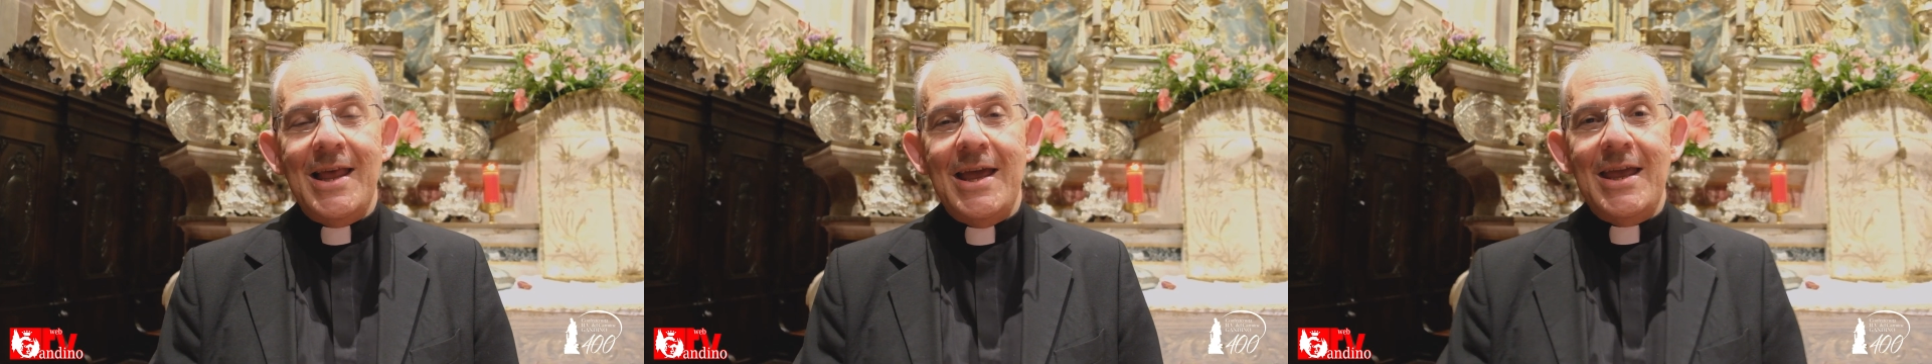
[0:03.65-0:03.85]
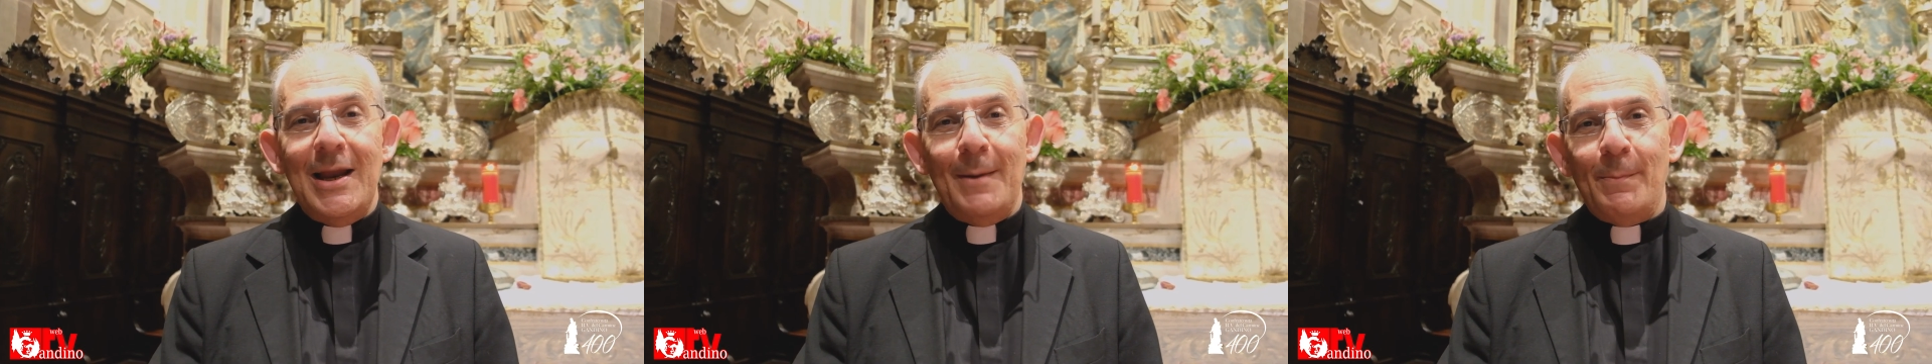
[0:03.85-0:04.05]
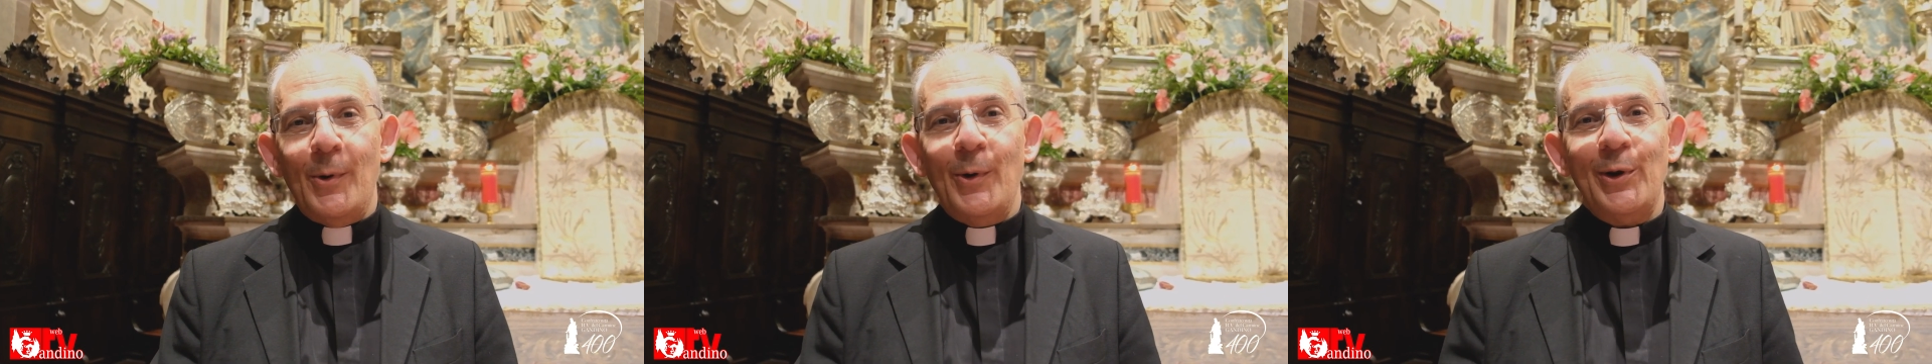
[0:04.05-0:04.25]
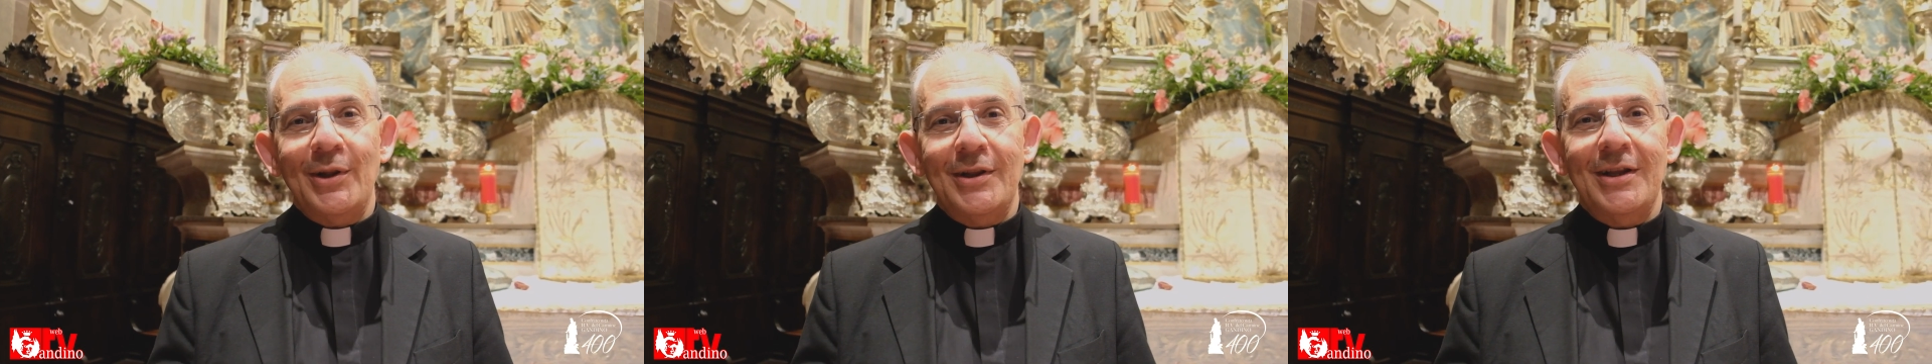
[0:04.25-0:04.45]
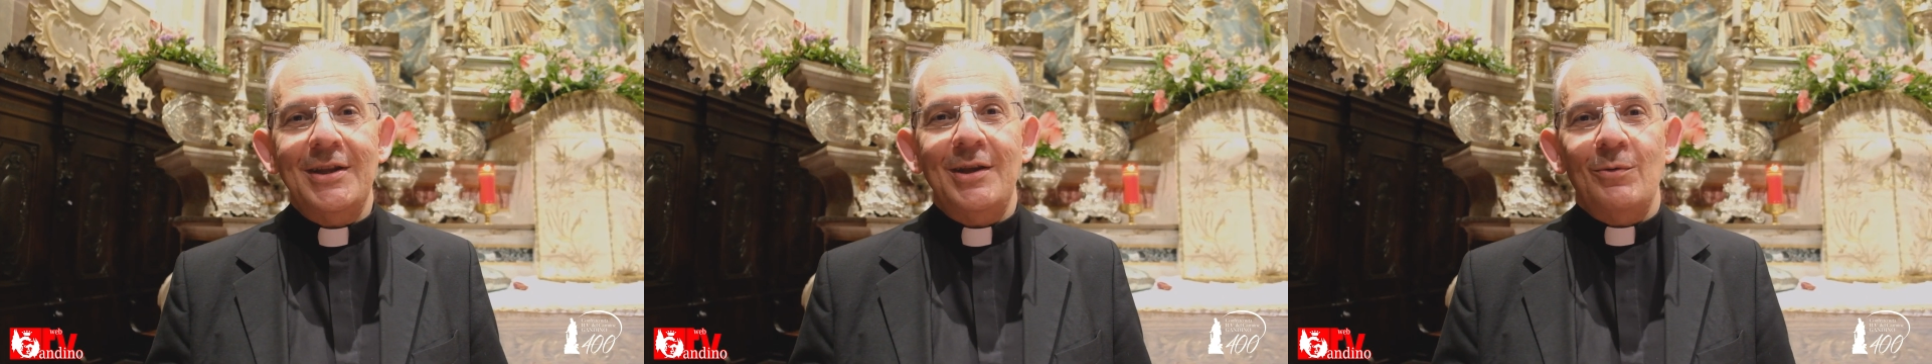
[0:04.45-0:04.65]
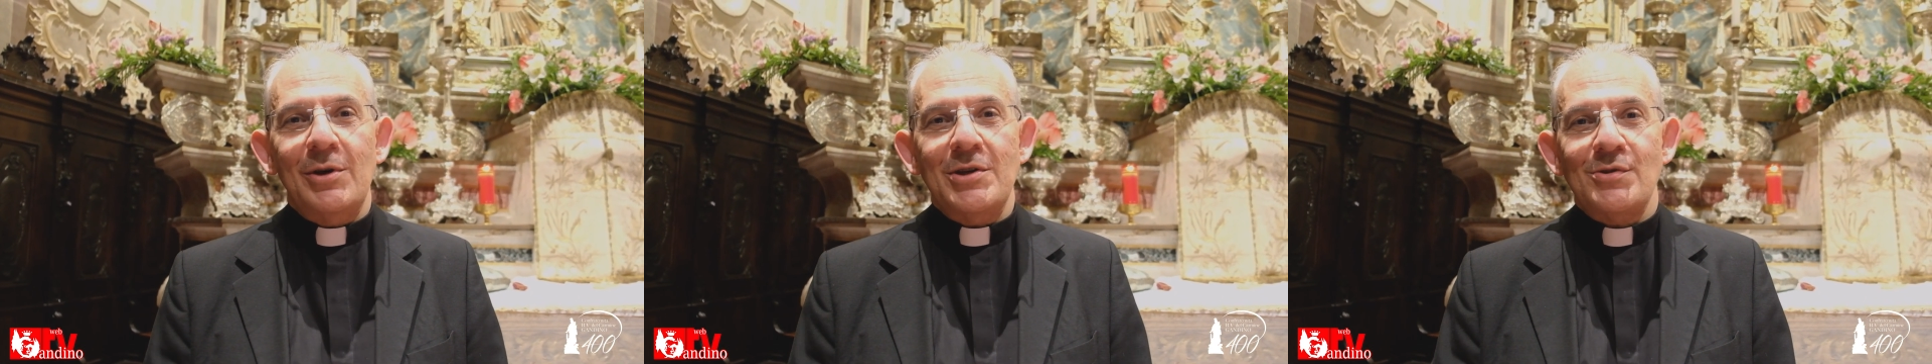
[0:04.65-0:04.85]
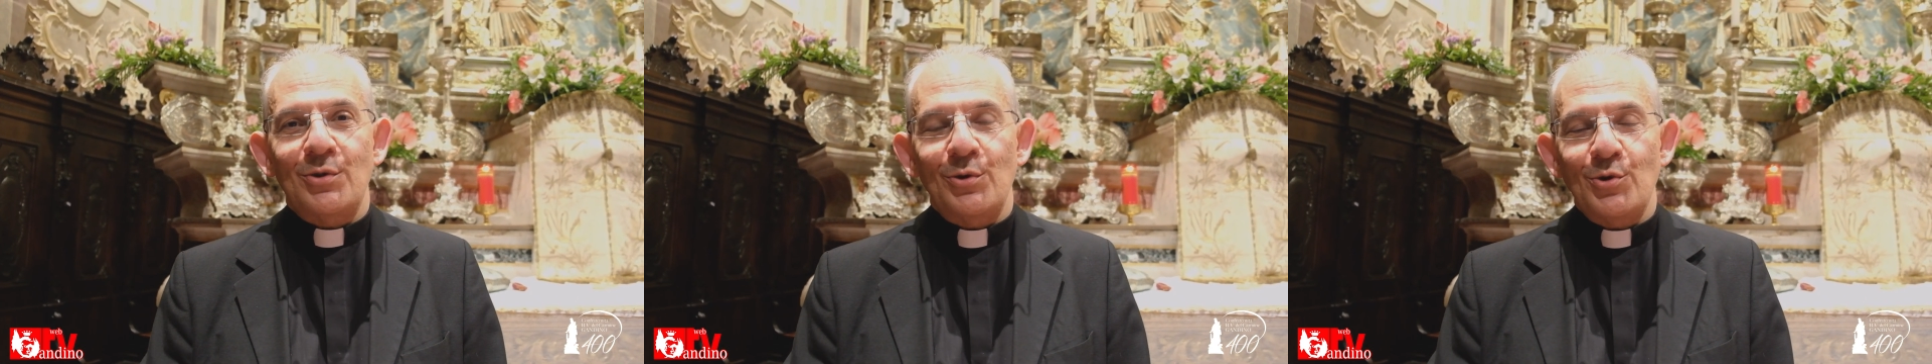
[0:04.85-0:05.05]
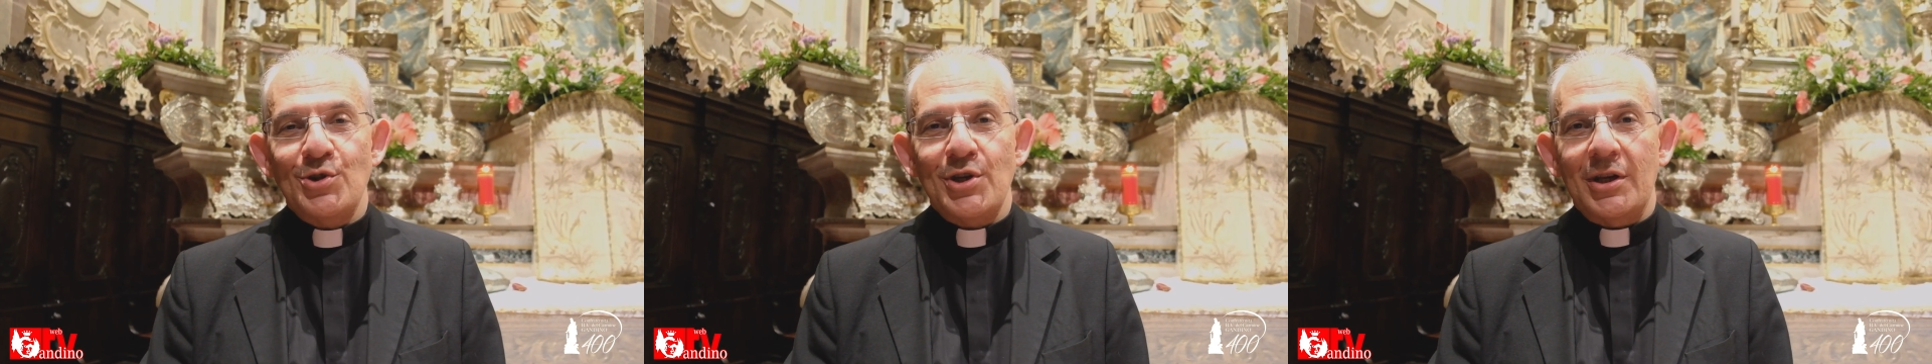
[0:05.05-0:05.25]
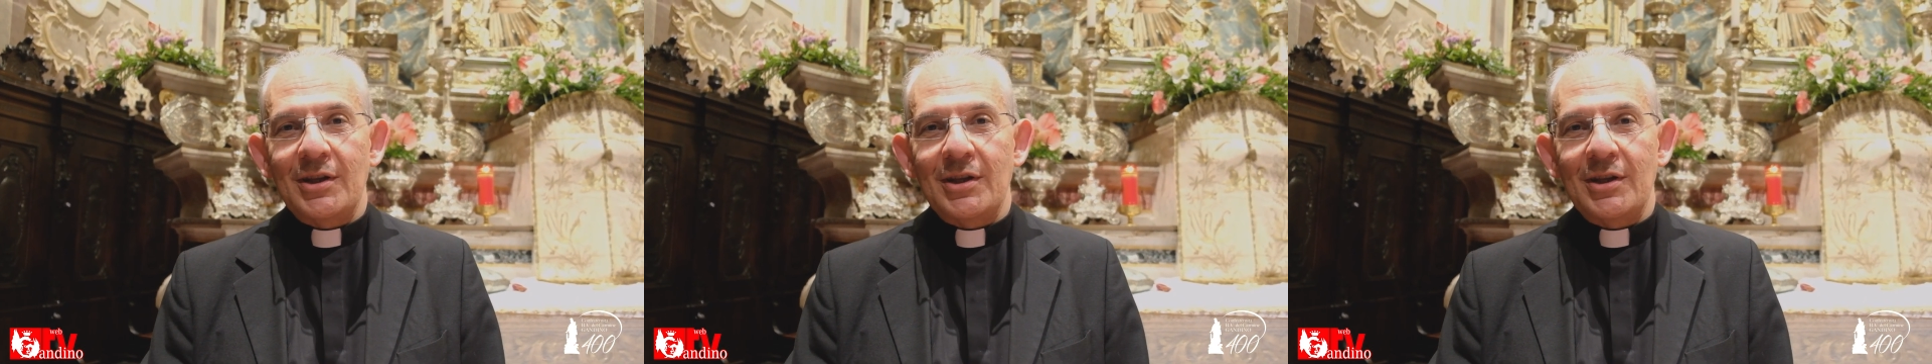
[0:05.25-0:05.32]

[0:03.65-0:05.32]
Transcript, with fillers: Lei è la porta di questo